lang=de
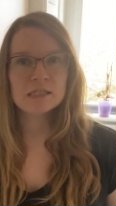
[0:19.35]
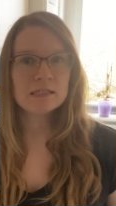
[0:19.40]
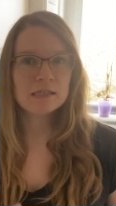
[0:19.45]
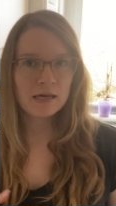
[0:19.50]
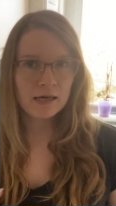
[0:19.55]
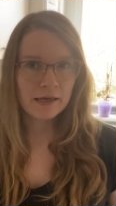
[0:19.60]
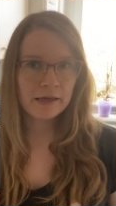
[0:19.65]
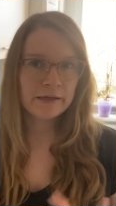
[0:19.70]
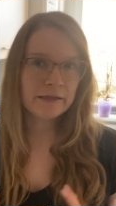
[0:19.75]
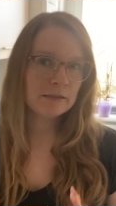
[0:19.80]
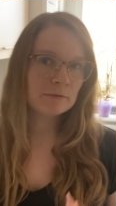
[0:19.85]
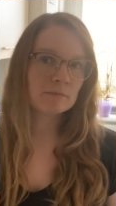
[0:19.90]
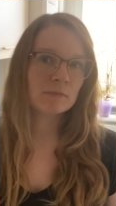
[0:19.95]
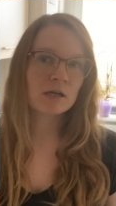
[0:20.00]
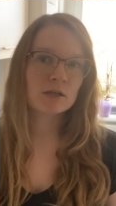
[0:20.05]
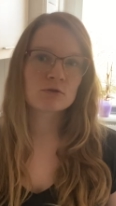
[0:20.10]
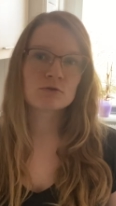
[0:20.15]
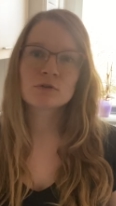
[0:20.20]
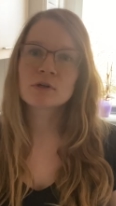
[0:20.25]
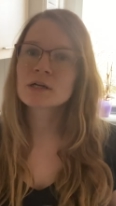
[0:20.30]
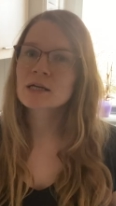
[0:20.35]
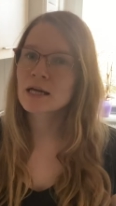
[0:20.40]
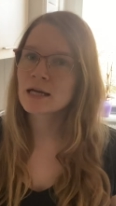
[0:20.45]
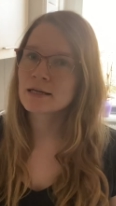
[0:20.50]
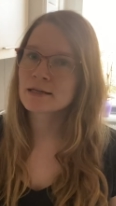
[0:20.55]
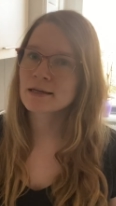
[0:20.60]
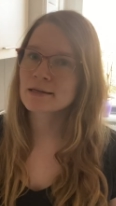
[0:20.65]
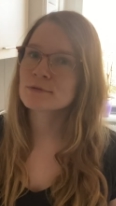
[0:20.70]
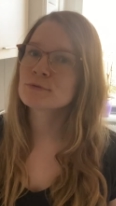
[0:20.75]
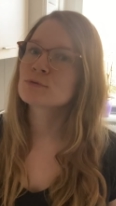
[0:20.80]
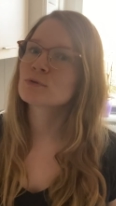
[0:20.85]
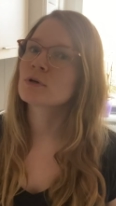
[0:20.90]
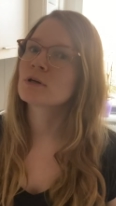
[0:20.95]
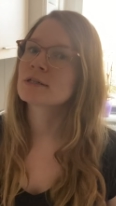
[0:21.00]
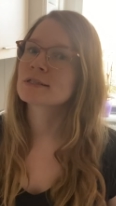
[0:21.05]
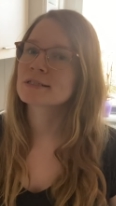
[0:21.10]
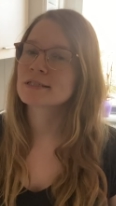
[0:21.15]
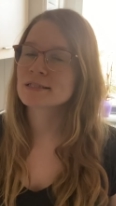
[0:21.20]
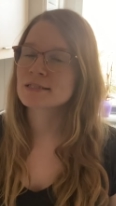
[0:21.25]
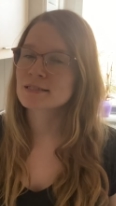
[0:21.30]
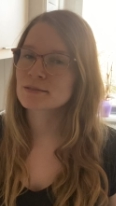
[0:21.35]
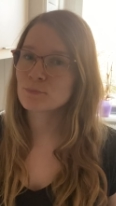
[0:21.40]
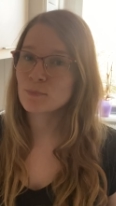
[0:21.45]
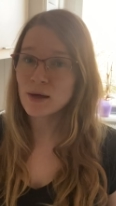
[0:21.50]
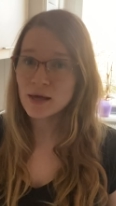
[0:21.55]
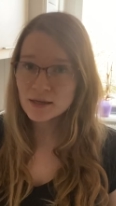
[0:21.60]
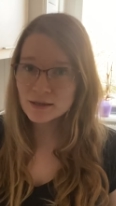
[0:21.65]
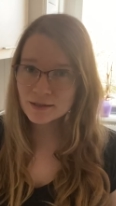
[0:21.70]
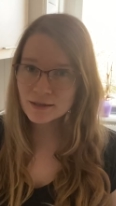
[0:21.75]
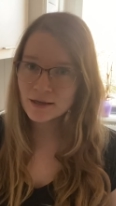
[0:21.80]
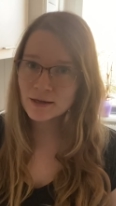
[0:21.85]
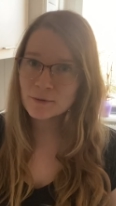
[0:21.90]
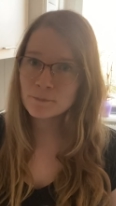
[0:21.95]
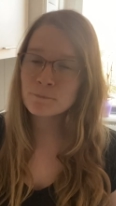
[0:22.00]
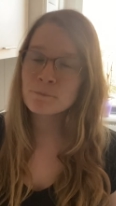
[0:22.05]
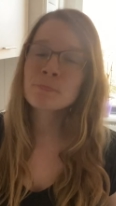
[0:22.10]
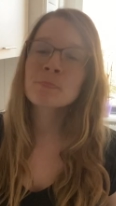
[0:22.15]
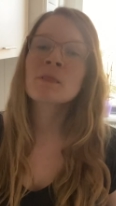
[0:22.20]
daher eben aktuell keine Restauranttests machen kann.